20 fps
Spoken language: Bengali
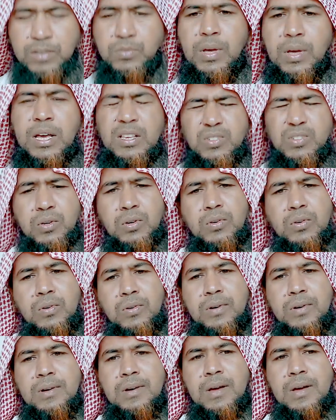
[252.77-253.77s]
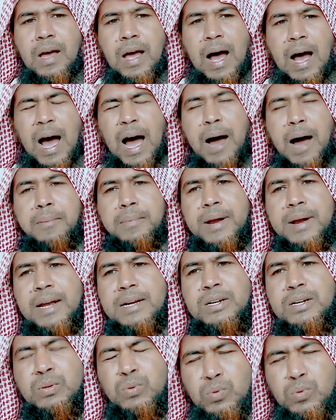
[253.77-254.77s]
তো এই জন্য আমরা
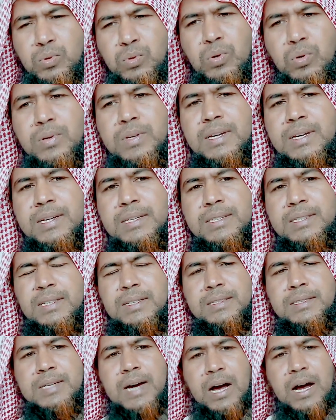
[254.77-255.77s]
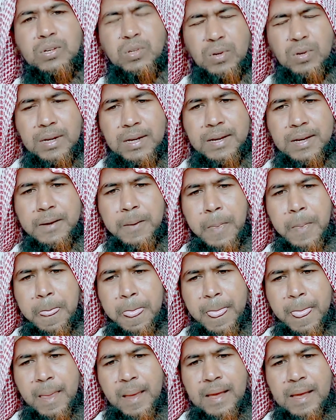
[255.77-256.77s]
একটি উদ্যোগ নিয়েছি যে আসলে
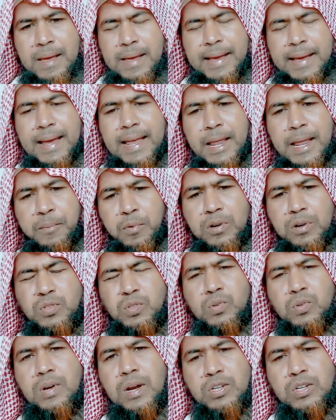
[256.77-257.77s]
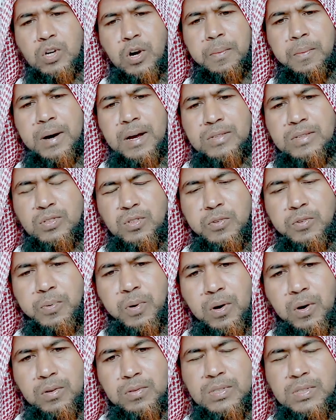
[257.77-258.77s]
এলেম অর্জন করা সবার জন্য
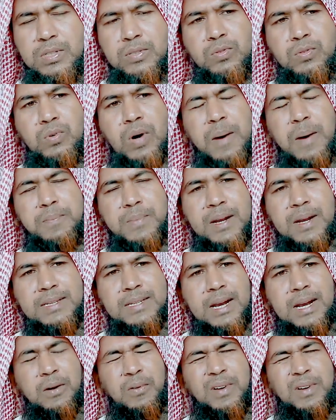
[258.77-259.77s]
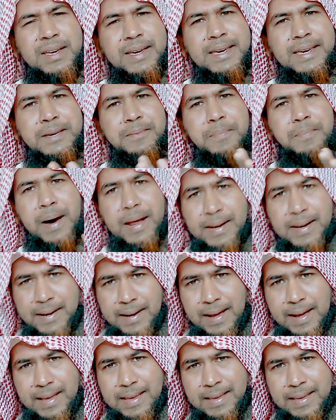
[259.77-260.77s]
ফরজ কিন্তু আপনারা যারা অনেকেই পারেন
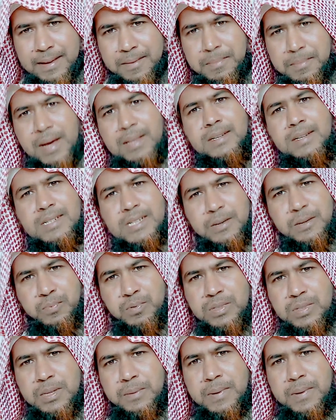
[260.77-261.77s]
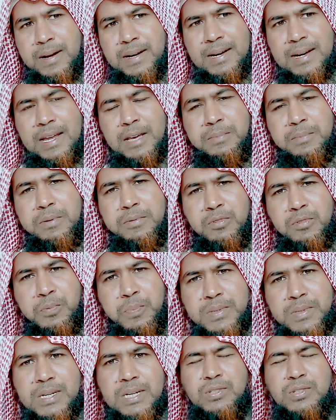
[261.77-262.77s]
নাই মাদ্রাসায় পড়তে পারেন নাই বিভিন্ন
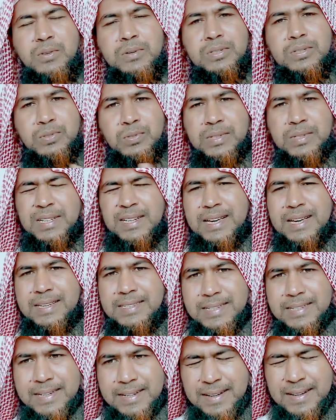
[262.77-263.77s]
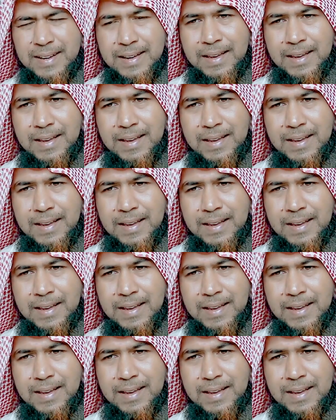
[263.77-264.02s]
পেশার সঙ্গে জড়িয়ে গিয়েছেন